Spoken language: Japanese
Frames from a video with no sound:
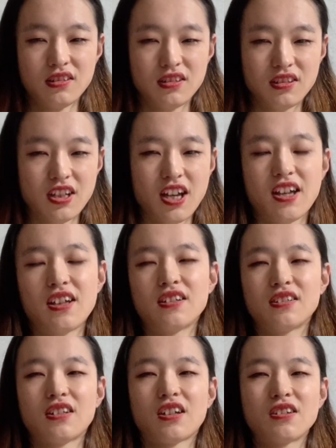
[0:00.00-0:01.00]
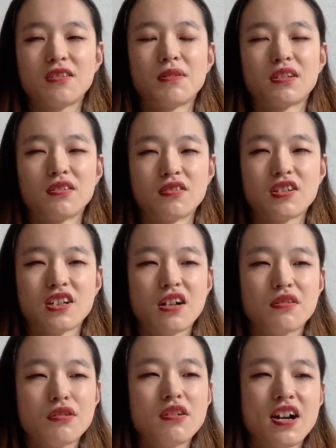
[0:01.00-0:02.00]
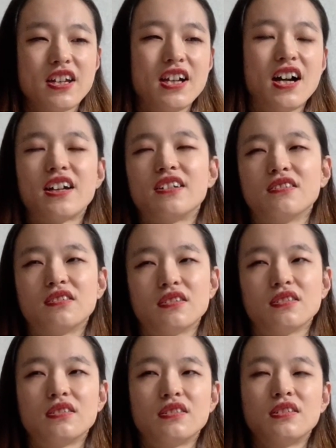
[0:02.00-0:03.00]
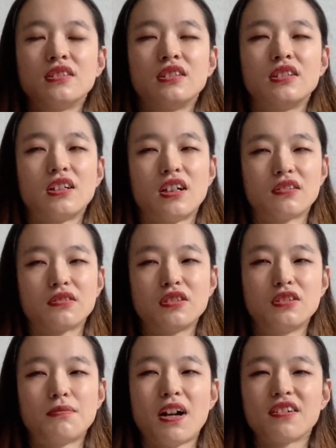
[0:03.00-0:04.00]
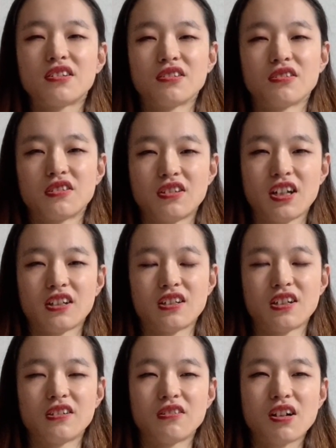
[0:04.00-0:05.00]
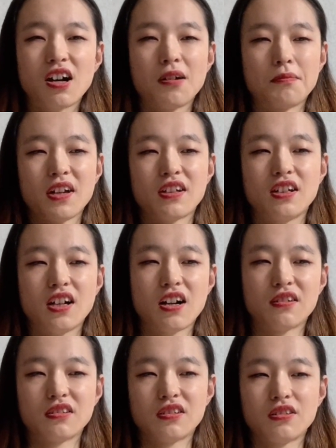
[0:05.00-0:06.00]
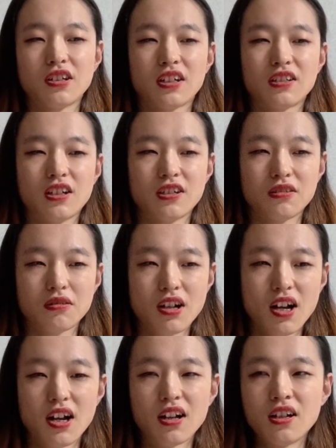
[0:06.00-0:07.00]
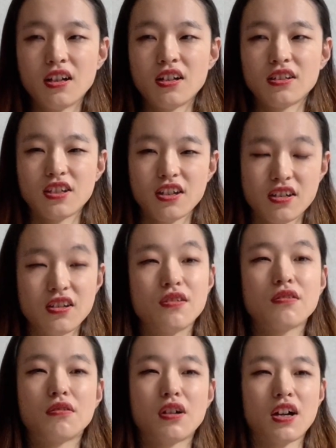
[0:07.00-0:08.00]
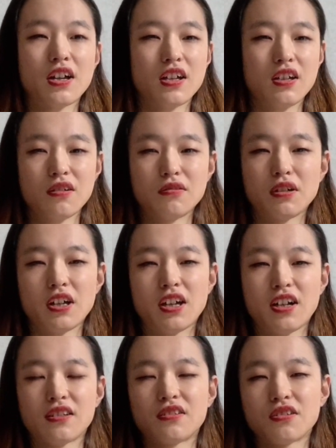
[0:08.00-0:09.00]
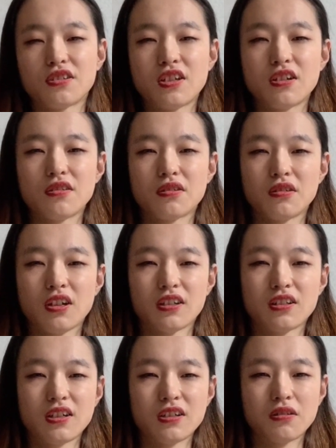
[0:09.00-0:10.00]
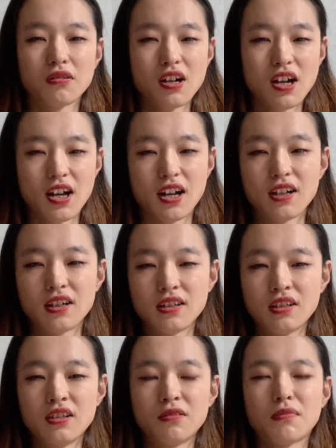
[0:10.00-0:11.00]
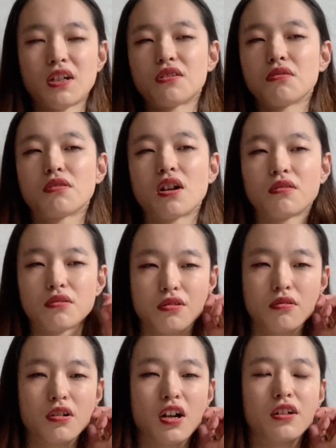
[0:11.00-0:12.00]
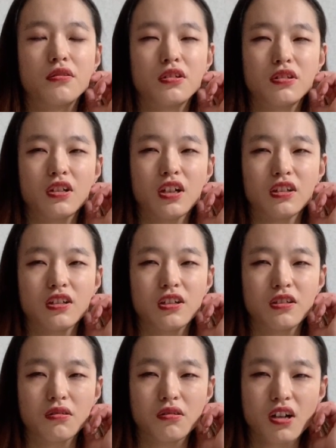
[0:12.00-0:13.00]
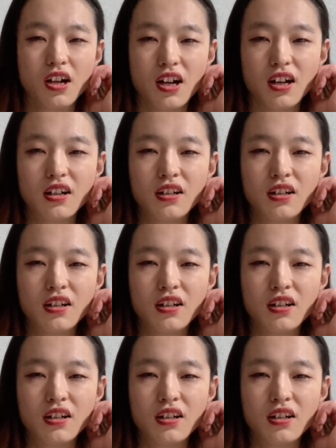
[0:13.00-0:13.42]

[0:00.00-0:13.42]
で例えばその視覚障害以外のあの車椅子の人やったりとか麻痺がある人やったりとか精神障害を併発してる人やったりとか、まあ、聴覚障害の人やったりとか